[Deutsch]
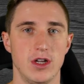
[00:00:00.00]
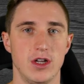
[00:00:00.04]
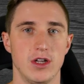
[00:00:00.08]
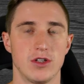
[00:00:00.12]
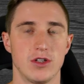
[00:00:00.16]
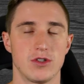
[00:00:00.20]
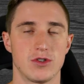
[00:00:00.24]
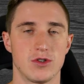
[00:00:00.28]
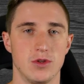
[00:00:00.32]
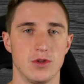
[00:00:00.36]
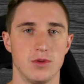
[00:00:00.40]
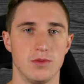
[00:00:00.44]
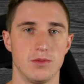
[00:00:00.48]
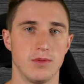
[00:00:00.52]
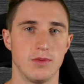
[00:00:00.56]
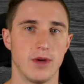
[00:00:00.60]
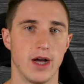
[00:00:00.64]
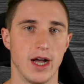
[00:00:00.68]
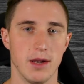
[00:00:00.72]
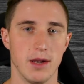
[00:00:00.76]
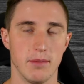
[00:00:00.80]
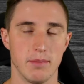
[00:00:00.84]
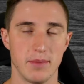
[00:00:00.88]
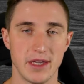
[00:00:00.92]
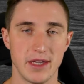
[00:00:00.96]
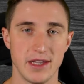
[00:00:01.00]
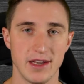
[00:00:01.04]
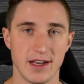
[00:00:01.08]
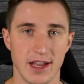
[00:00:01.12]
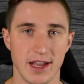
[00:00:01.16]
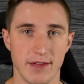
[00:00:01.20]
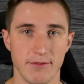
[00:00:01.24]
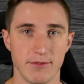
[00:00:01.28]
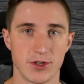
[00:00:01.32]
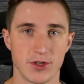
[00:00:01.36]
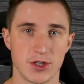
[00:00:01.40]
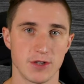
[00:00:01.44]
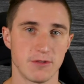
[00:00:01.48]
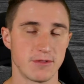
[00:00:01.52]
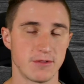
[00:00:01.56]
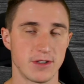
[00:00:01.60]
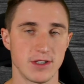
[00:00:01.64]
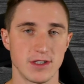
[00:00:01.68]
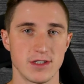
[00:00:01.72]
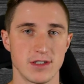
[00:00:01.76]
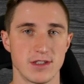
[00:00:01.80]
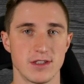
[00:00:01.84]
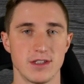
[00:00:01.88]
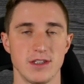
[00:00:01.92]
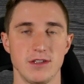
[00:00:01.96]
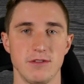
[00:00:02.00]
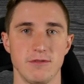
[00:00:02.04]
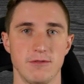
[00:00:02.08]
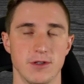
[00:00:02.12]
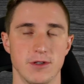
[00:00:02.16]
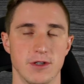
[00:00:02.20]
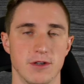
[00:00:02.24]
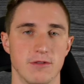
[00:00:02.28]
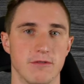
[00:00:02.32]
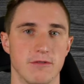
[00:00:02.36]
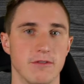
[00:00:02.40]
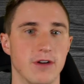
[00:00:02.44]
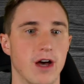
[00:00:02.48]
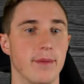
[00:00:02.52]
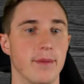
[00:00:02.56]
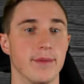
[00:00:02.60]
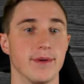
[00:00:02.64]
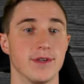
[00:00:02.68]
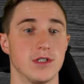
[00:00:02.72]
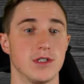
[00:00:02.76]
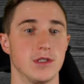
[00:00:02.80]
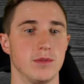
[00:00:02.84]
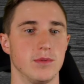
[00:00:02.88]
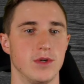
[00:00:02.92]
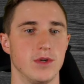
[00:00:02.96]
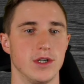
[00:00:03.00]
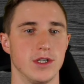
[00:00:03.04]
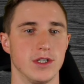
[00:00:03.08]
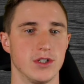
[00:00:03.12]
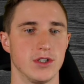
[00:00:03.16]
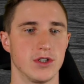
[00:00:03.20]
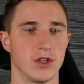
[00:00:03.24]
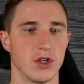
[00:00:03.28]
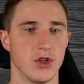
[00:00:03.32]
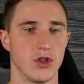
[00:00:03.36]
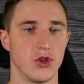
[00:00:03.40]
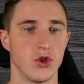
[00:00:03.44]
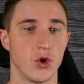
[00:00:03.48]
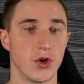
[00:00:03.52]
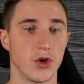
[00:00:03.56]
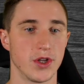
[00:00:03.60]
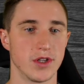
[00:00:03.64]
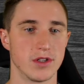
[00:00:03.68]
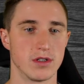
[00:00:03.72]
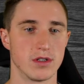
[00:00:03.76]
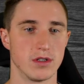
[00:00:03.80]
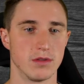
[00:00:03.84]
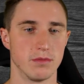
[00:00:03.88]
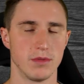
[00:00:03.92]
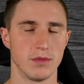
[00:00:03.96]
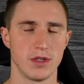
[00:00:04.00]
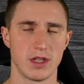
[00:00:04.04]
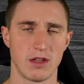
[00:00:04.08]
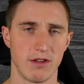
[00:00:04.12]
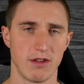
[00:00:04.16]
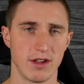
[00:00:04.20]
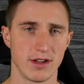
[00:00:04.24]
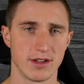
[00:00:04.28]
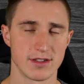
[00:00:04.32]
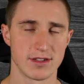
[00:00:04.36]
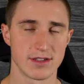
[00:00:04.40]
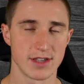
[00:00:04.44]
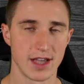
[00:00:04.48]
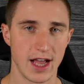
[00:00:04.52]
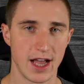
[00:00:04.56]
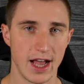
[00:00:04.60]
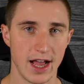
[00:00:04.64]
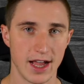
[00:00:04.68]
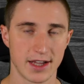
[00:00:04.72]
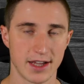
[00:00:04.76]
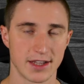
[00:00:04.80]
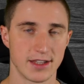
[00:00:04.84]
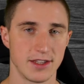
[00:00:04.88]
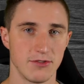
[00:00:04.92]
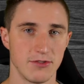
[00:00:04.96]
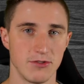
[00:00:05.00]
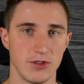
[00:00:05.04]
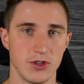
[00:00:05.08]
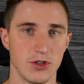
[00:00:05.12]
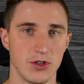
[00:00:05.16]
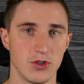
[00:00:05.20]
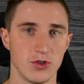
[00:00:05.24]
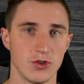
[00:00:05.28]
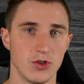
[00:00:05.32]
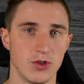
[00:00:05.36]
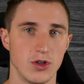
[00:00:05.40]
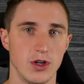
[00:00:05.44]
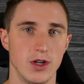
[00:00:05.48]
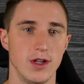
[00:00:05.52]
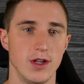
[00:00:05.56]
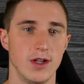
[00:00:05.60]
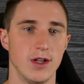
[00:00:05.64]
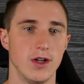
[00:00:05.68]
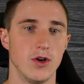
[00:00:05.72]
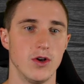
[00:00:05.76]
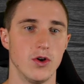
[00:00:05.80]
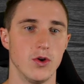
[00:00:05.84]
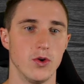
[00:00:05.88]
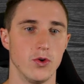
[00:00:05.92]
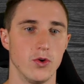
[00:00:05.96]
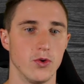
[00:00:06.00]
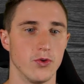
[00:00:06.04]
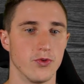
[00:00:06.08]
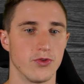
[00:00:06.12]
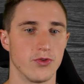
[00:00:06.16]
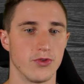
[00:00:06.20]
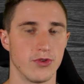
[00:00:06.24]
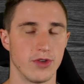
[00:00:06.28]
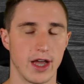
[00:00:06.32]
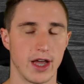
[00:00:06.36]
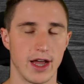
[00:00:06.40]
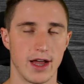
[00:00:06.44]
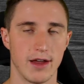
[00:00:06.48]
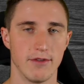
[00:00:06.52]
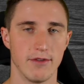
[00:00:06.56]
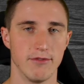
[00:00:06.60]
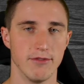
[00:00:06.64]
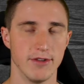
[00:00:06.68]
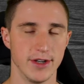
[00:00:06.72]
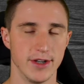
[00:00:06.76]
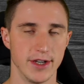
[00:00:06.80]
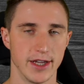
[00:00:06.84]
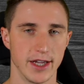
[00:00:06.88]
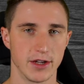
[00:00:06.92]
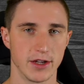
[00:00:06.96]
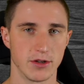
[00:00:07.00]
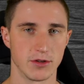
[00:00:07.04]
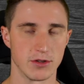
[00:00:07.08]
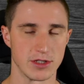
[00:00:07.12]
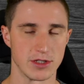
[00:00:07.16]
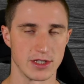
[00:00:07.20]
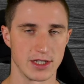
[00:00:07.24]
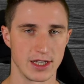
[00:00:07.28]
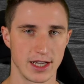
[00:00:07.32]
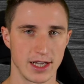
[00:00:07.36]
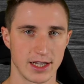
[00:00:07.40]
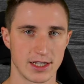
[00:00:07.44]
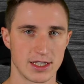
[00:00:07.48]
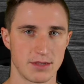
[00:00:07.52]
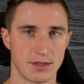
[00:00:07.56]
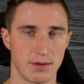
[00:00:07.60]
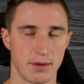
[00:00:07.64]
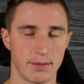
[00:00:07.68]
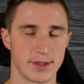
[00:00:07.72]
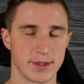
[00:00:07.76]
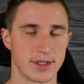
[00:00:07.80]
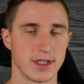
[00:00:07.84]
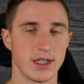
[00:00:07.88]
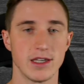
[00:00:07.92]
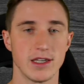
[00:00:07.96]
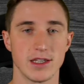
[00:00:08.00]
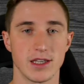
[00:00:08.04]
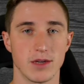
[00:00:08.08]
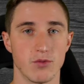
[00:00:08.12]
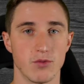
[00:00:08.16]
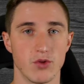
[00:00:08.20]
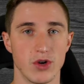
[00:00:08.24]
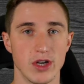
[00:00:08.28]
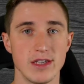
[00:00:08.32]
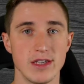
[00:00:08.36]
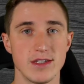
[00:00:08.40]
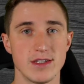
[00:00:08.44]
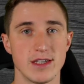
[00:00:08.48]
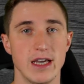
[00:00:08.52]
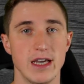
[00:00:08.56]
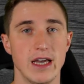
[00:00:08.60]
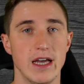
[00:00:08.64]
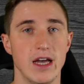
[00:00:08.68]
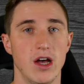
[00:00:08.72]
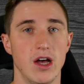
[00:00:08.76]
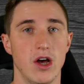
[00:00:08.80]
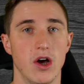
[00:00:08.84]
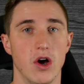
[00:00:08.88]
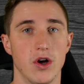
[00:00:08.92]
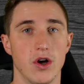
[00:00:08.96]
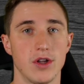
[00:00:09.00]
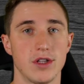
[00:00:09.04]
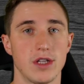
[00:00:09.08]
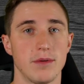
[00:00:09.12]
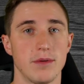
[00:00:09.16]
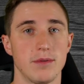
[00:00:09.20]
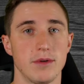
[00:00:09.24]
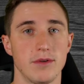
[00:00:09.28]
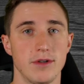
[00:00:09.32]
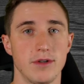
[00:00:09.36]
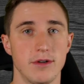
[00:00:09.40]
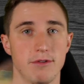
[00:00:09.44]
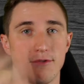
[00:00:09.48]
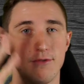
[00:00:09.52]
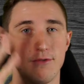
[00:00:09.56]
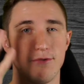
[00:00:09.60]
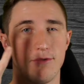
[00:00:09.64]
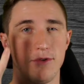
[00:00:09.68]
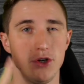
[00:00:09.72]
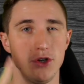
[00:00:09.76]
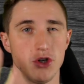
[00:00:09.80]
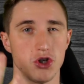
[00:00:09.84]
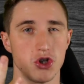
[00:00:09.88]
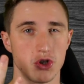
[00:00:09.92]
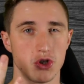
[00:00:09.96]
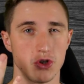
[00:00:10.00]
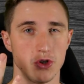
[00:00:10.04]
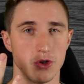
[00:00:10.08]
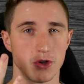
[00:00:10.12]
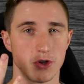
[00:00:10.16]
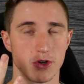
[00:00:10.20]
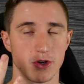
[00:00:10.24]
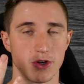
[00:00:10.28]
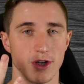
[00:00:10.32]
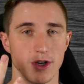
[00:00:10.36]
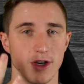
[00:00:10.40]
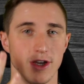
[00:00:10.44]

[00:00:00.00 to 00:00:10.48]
zum Alpin Landwirtschaft DSC für den Farming Simulator 19. Mittlerweile das achte Video und ja, wir nähern uns langsam aber sicher dem Release. Heute habe ich wieder vier Stück